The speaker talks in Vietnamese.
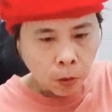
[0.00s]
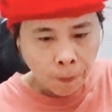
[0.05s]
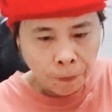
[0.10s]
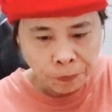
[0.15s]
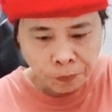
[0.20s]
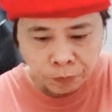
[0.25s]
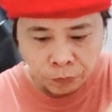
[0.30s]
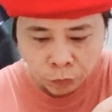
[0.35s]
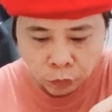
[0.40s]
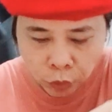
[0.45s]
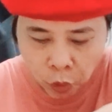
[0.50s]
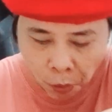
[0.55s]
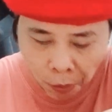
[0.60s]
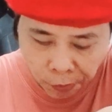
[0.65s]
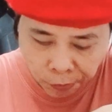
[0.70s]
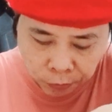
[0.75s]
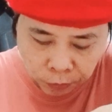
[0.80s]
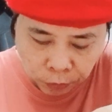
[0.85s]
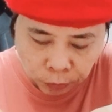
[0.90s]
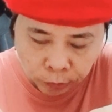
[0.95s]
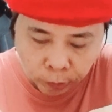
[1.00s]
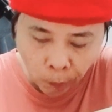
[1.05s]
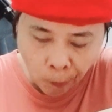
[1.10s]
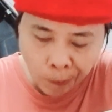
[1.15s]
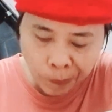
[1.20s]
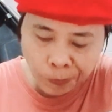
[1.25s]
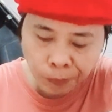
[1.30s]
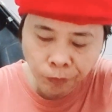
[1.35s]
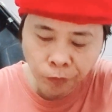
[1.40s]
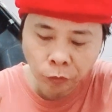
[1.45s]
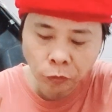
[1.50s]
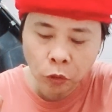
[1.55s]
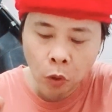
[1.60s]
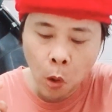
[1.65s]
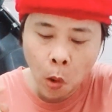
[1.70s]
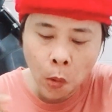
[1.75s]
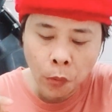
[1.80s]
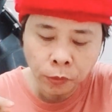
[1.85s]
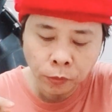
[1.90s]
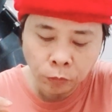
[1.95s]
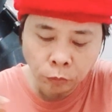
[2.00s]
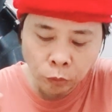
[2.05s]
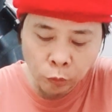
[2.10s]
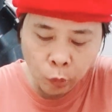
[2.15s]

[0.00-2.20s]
là đại sứ đặc mệnh toàn quyền.